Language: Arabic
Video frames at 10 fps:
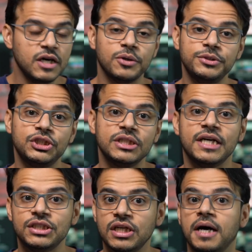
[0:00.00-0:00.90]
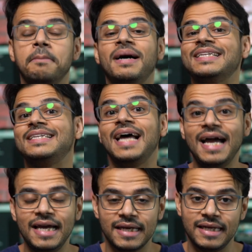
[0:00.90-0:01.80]
والشاشه ما
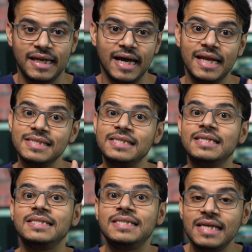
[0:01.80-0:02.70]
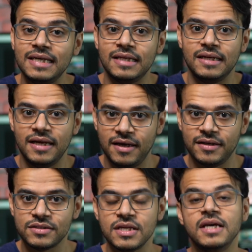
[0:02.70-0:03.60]
تلحق الا على 60
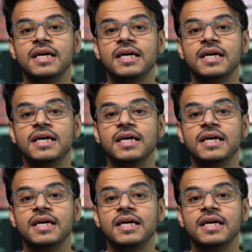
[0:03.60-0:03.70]
هرتز